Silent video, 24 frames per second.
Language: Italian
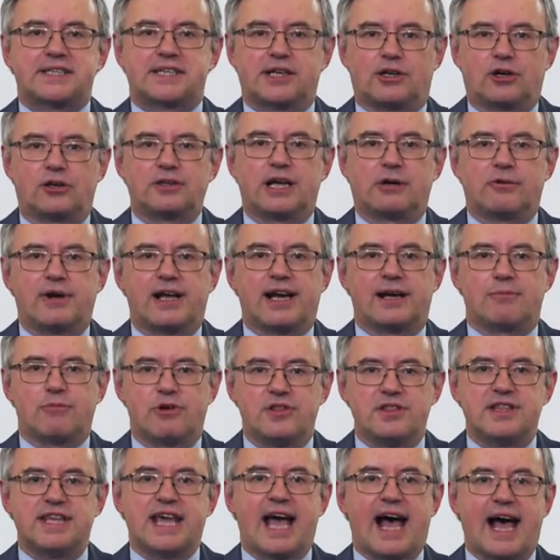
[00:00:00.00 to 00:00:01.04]
Seconda Guerra
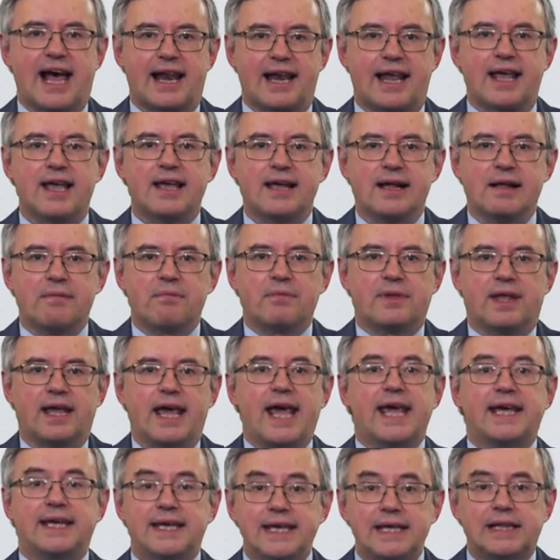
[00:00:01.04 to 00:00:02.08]
Mondiale,
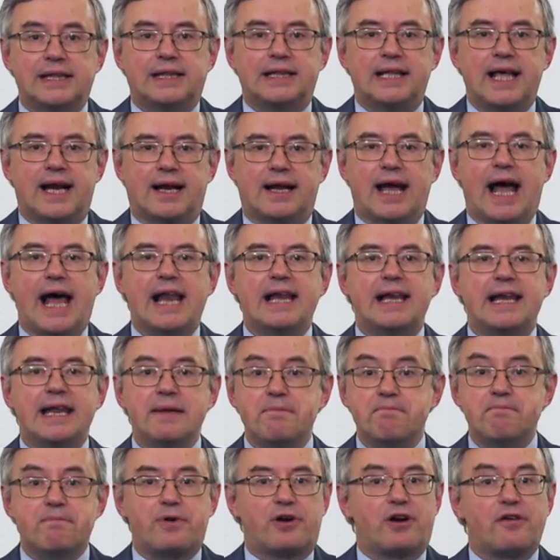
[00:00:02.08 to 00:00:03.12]
e Hitler
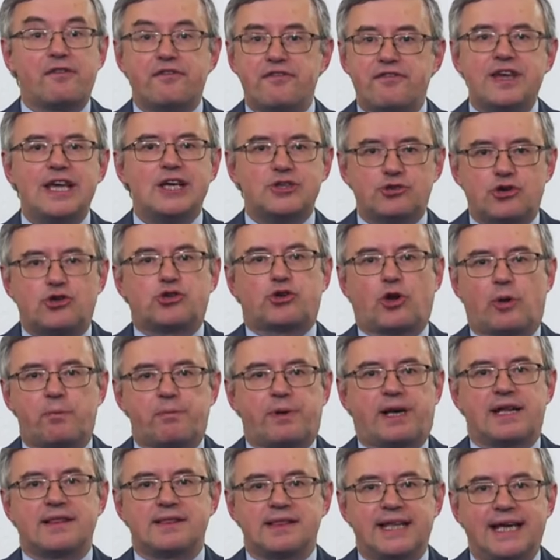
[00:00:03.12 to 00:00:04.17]
all'improvviso,
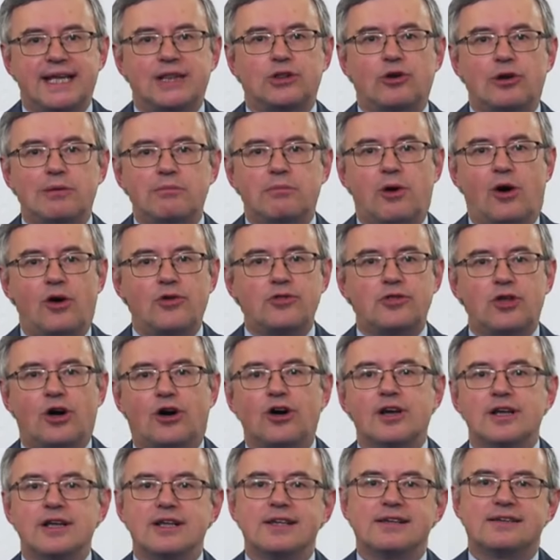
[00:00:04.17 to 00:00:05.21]
sorprendendo il
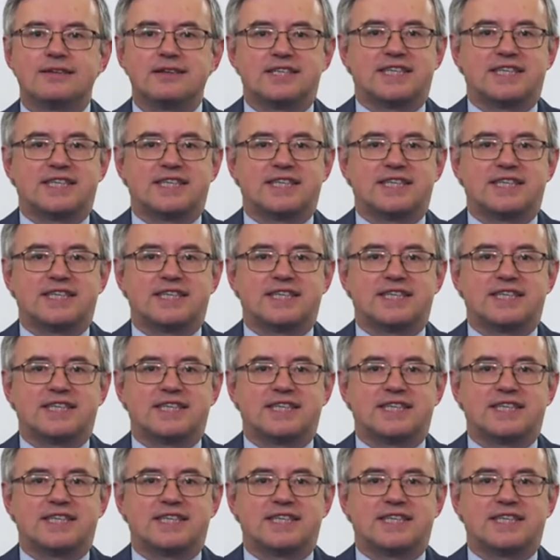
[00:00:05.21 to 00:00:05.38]
mondo,